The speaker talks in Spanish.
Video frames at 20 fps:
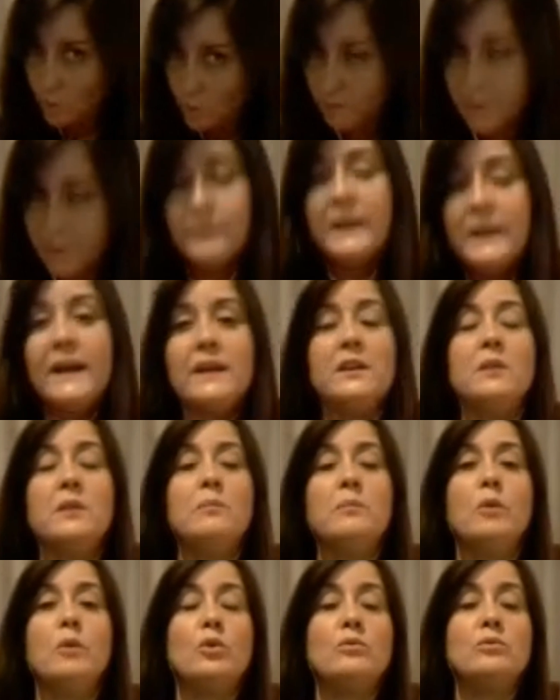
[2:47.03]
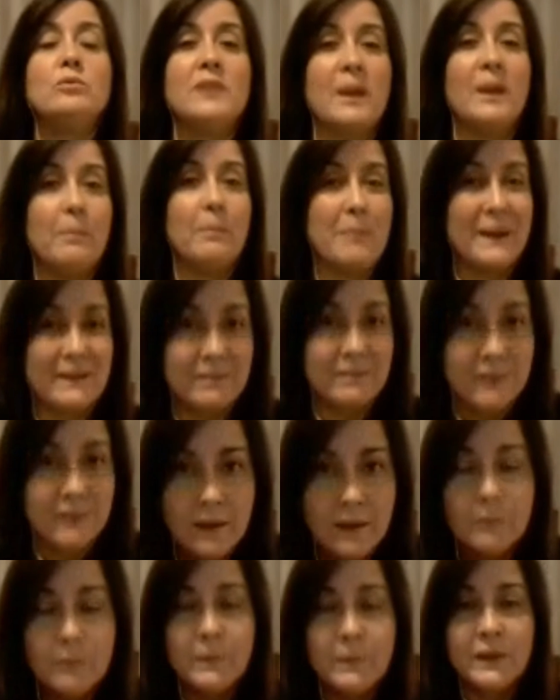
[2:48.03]
un, mecanismo de aparte
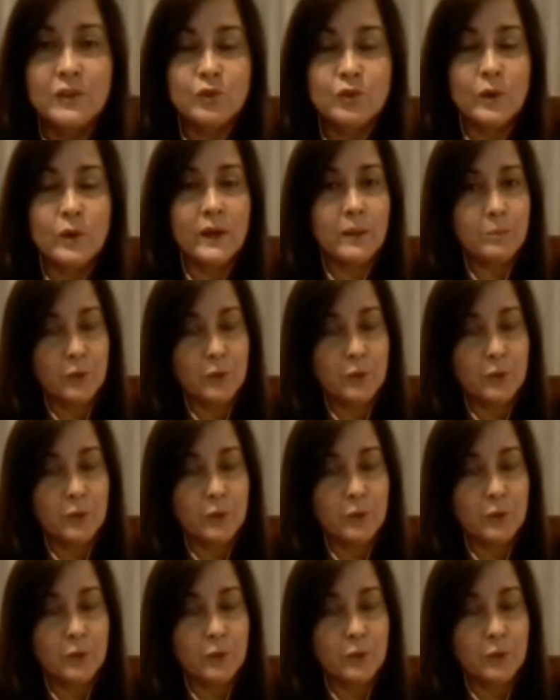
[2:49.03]
y En Venezuela,